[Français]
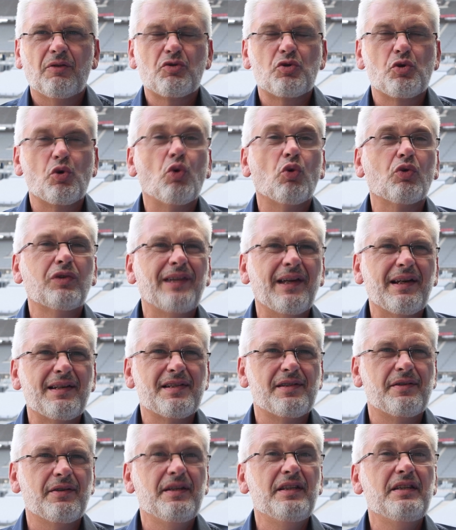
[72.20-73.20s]
dans, ce
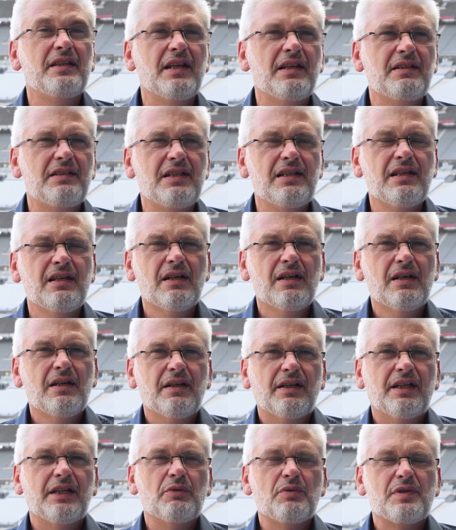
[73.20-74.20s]
contexte inédit
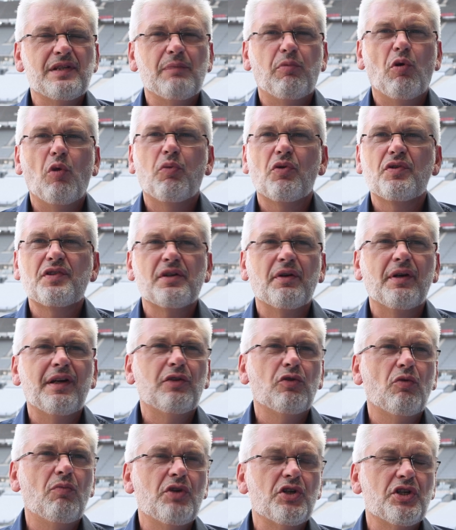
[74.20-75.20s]
qui nous est proposé, on
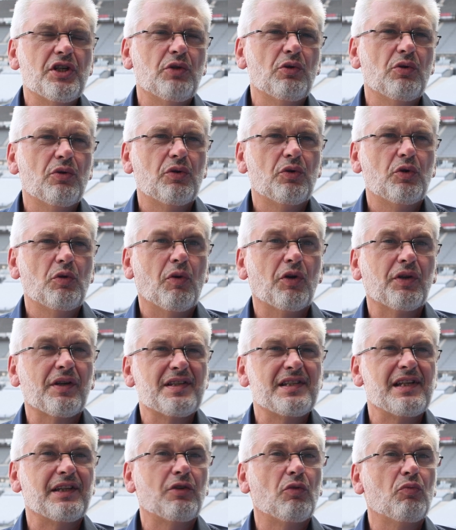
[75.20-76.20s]
a été obligé de,
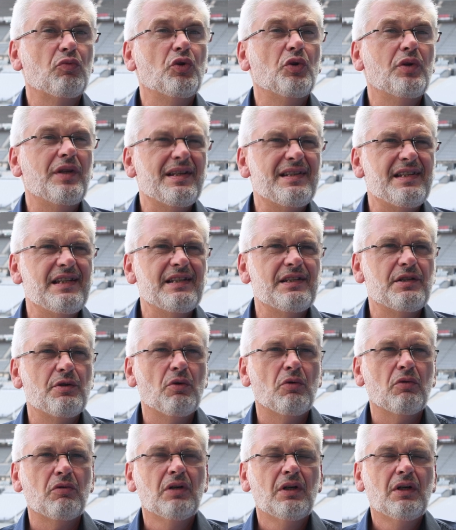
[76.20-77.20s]
prendre un certain nombre de
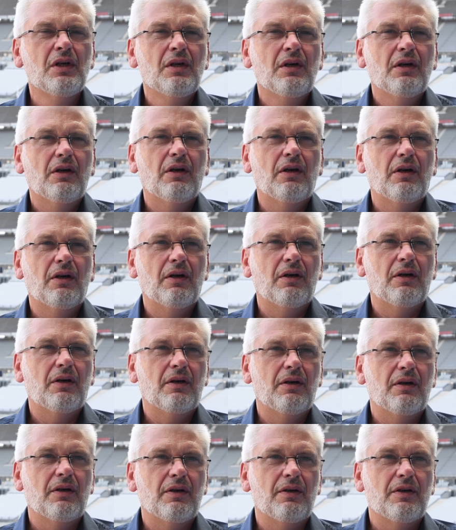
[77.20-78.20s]
décisions
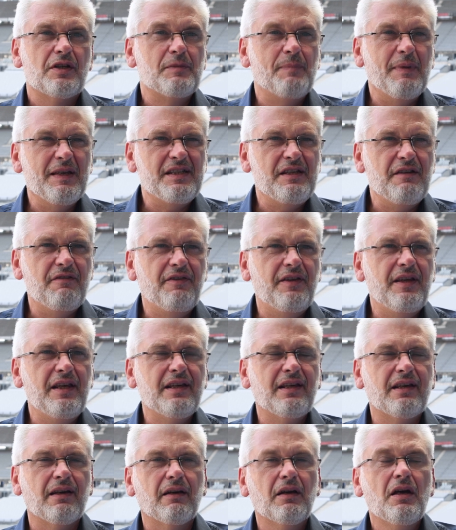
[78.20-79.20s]
euh,
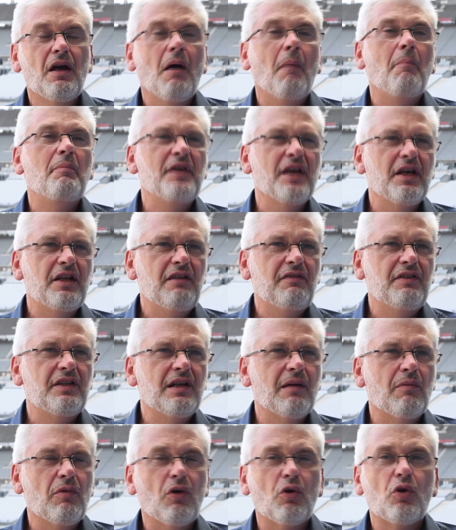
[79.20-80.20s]
spécifiques. Bien
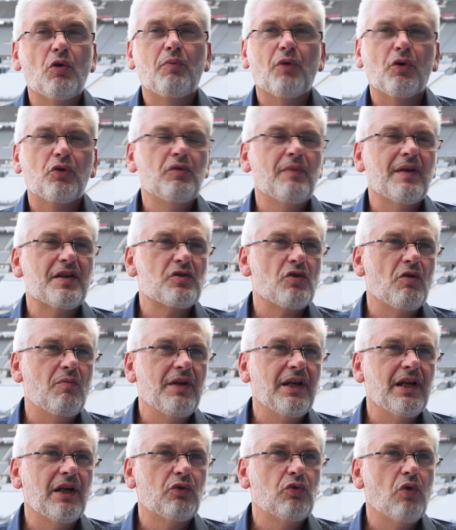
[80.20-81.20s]
évidemment, le port du masque
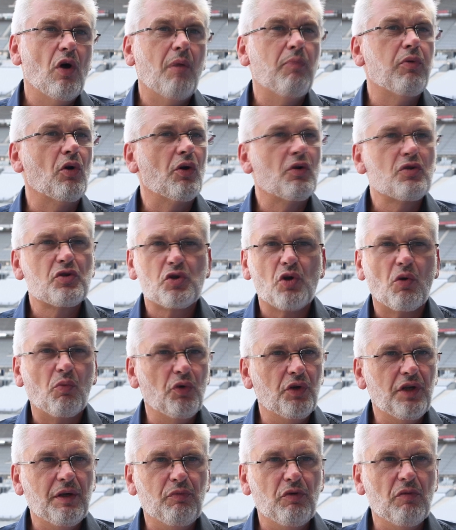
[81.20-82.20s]
obligatoire pour
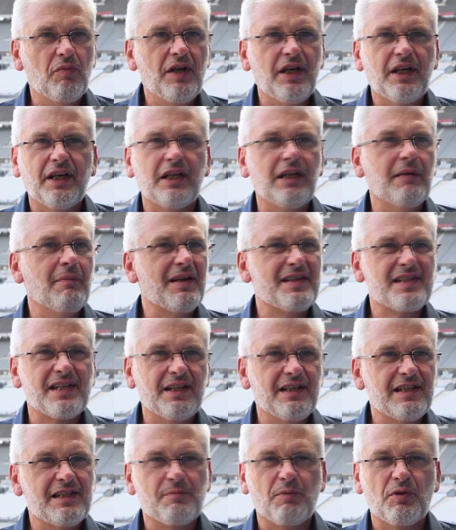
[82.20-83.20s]
l'ensemble des publics et des
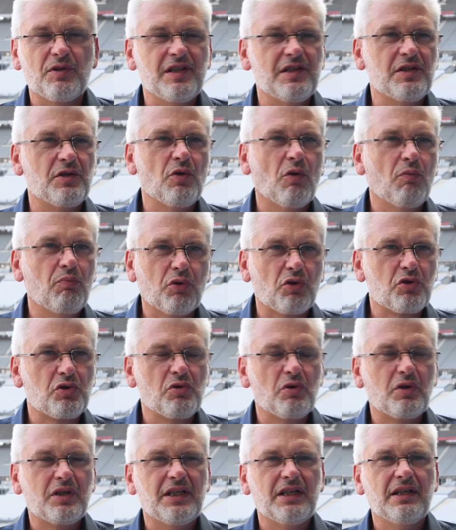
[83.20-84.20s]
masques à disposition pour
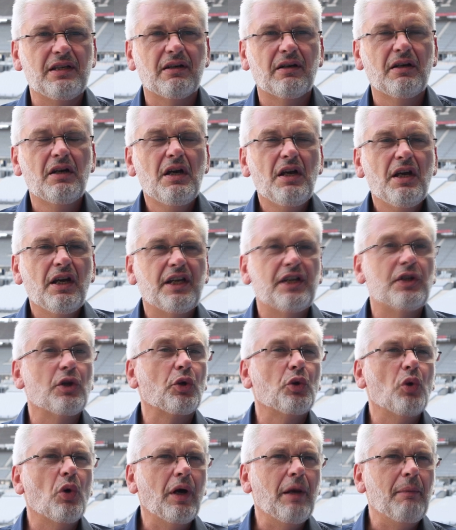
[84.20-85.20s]
ceux qui, euh,
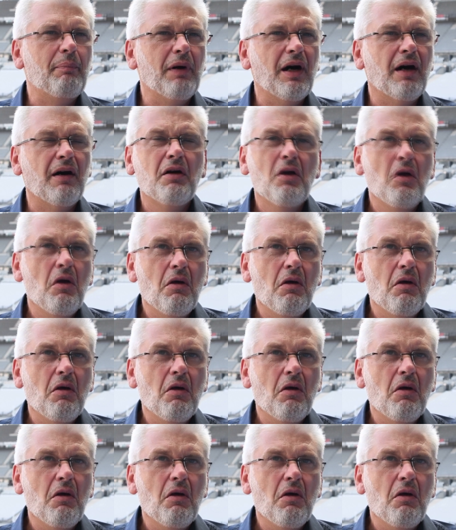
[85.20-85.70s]
n'en auraient pas,